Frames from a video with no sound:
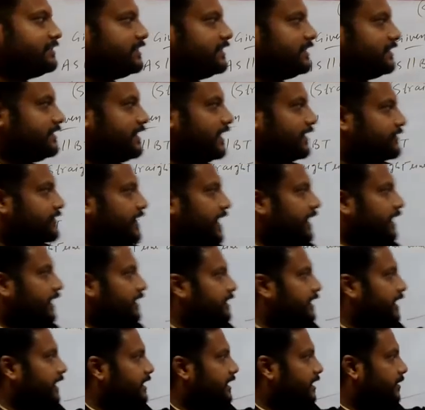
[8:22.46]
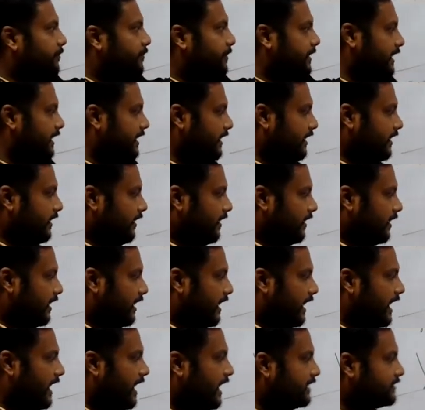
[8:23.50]
चीज ये ट्राइंगल देखिए बी
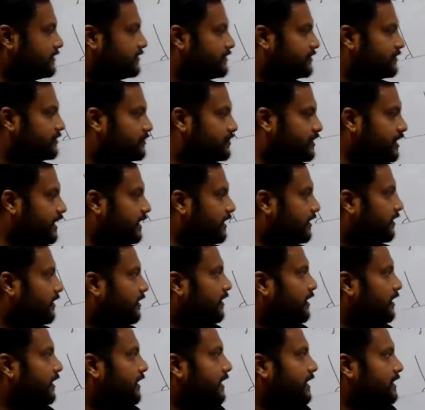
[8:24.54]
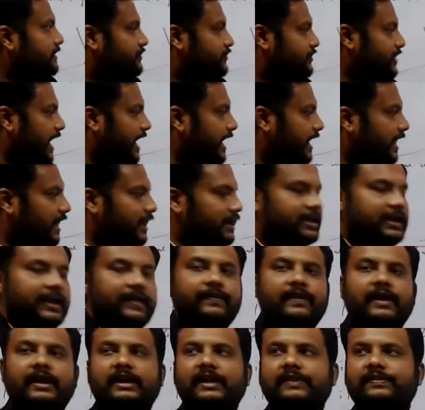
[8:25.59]
एस टी इस ट्राइंगल के
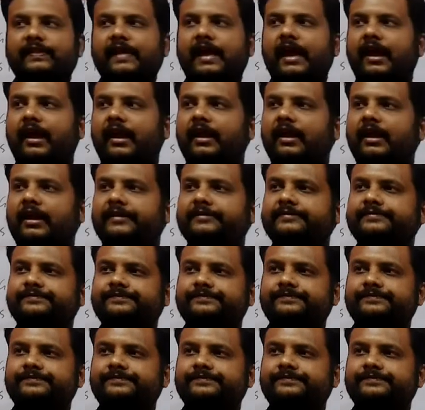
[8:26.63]
अंदर कितने एंगल हैं